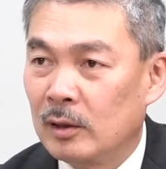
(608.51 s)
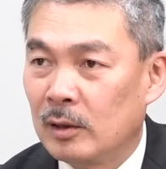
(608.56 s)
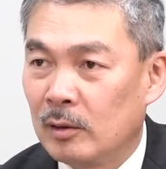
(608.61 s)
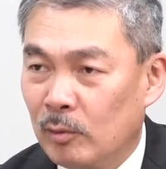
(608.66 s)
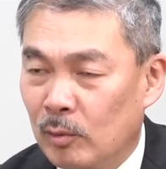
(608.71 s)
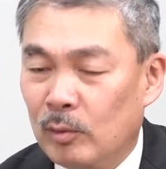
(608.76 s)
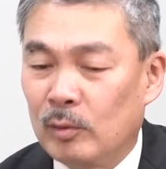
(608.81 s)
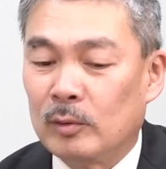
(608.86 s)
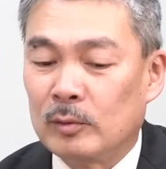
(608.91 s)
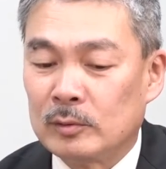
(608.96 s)

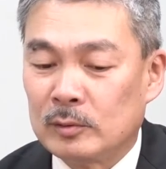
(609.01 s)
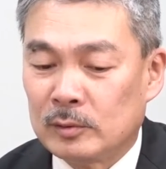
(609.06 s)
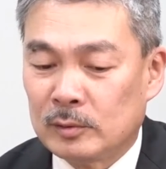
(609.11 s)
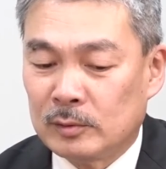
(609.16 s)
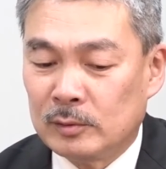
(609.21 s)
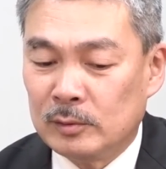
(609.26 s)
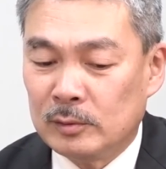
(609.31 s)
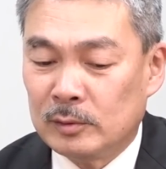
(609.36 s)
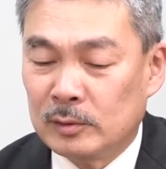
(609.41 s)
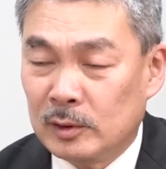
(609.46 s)
を
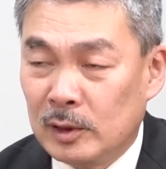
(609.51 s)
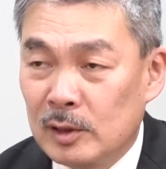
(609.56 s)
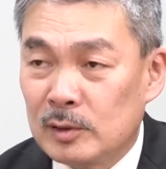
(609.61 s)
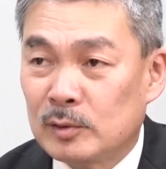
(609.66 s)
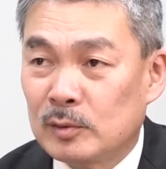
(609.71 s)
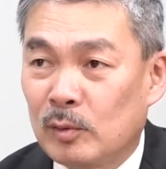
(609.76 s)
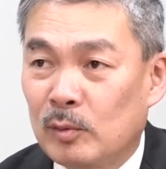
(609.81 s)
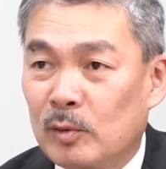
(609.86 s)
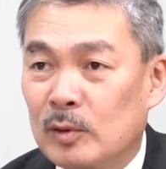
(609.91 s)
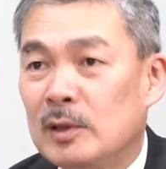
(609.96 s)
作って、
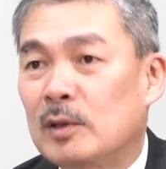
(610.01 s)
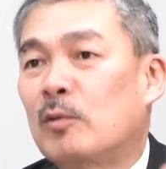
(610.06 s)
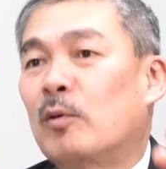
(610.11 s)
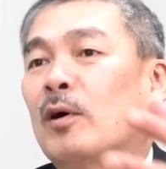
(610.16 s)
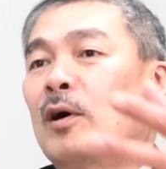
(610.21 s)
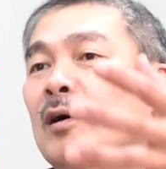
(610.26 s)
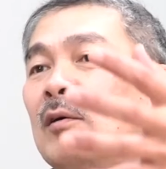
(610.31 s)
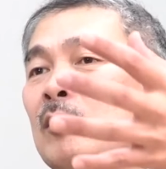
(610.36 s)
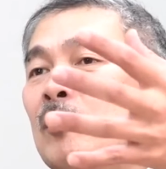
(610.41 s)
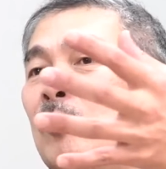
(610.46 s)
そこに
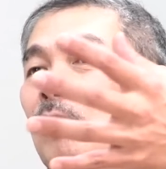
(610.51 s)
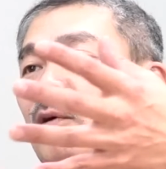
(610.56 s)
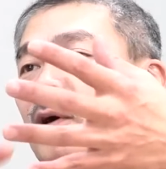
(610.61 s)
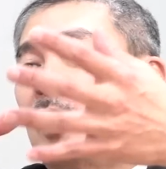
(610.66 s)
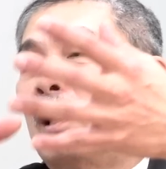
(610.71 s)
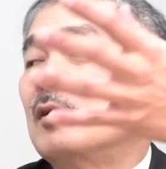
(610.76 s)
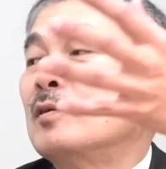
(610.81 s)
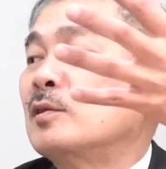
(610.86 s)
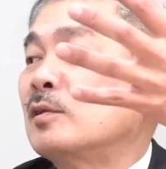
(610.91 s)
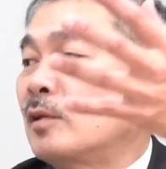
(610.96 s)
こう
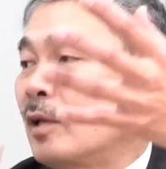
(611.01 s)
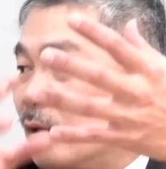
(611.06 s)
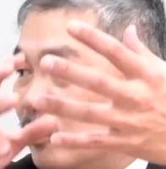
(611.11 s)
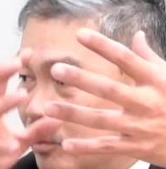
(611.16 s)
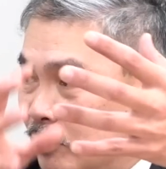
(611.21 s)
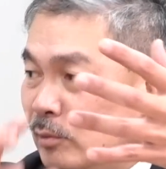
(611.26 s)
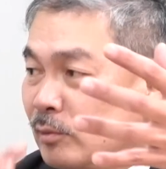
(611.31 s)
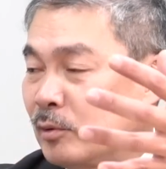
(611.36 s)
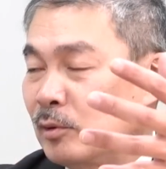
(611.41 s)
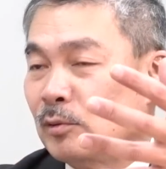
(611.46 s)
貢献してい
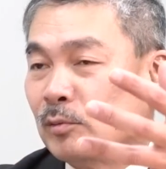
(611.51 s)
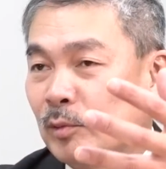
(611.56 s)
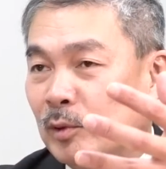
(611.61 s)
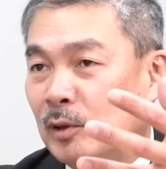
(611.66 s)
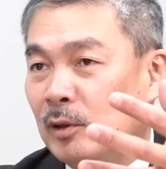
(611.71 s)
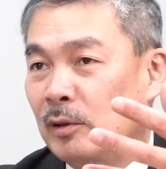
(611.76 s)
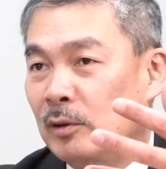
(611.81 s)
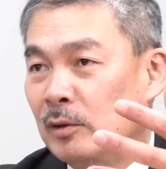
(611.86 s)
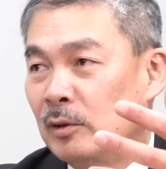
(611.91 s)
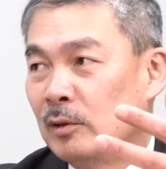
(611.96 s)
くっていうのは
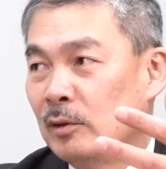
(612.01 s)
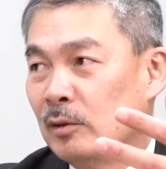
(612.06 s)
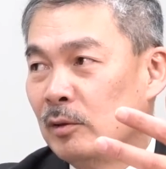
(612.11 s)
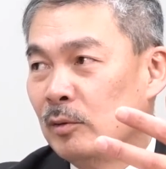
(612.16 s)
ね、